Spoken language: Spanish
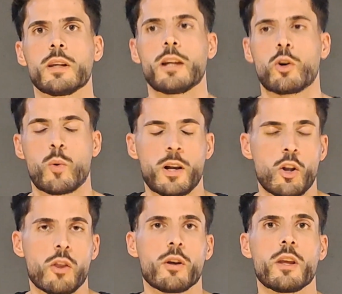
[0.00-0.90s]
en los
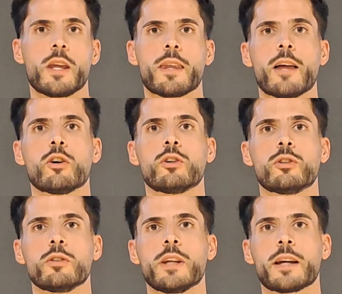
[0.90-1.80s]
cuales los dos he
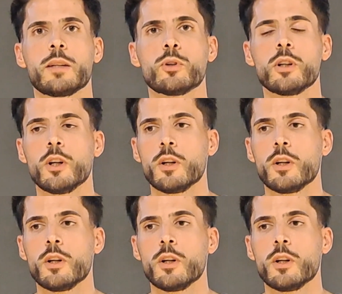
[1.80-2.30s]
dado negativos